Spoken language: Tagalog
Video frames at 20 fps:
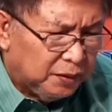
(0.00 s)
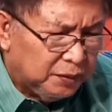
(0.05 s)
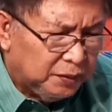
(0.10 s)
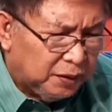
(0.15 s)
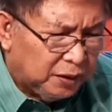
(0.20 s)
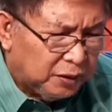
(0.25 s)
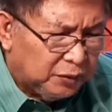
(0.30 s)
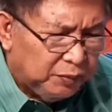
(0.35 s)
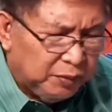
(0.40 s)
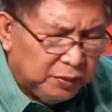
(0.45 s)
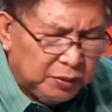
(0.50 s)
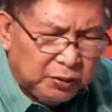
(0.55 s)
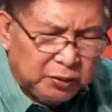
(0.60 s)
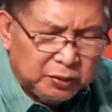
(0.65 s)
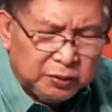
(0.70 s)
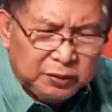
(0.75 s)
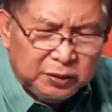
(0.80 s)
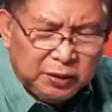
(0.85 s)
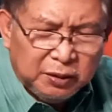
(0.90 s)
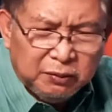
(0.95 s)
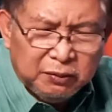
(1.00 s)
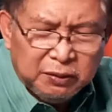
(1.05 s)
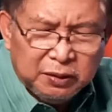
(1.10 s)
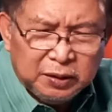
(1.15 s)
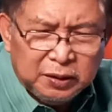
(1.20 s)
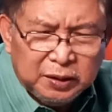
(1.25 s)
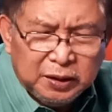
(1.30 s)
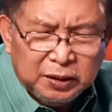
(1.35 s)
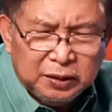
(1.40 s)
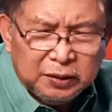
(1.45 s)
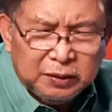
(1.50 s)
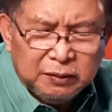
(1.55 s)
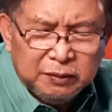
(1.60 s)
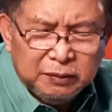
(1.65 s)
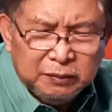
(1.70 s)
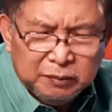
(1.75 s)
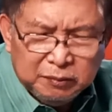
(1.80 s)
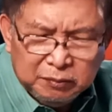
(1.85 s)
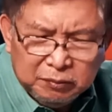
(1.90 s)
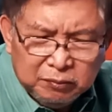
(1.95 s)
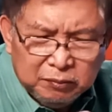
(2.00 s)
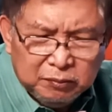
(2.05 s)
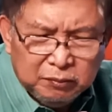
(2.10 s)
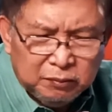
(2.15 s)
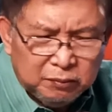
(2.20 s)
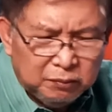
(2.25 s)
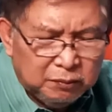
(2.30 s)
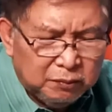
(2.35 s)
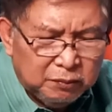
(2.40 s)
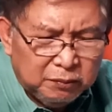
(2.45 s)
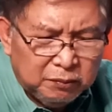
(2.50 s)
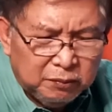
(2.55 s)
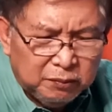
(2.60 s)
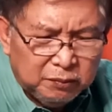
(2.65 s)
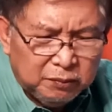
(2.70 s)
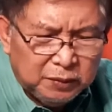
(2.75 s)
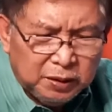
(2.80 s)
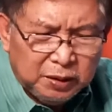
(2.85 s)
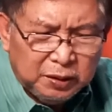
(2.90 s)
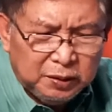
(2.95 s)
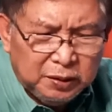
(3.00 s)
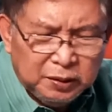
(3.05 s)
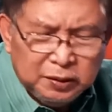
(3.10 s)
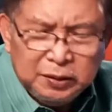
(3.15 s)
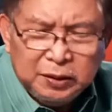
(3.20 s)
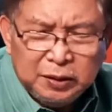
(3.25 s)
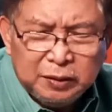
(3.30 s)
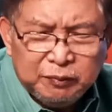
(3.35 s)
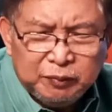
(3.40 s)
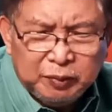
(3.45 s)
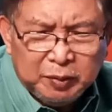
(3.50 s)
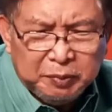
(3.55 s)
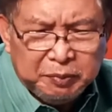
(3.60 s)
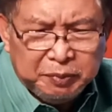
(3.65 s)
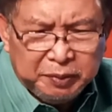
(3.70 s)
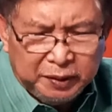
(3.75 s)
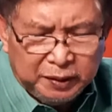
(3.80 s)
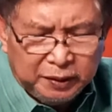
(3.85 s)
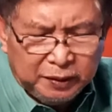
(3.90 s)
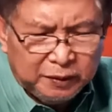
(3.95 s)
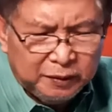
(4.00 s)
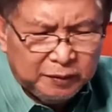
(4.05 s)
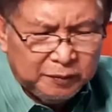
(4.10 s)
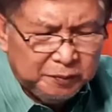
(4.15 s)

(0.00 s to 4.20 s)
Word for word: just because they were not, they did not prepare.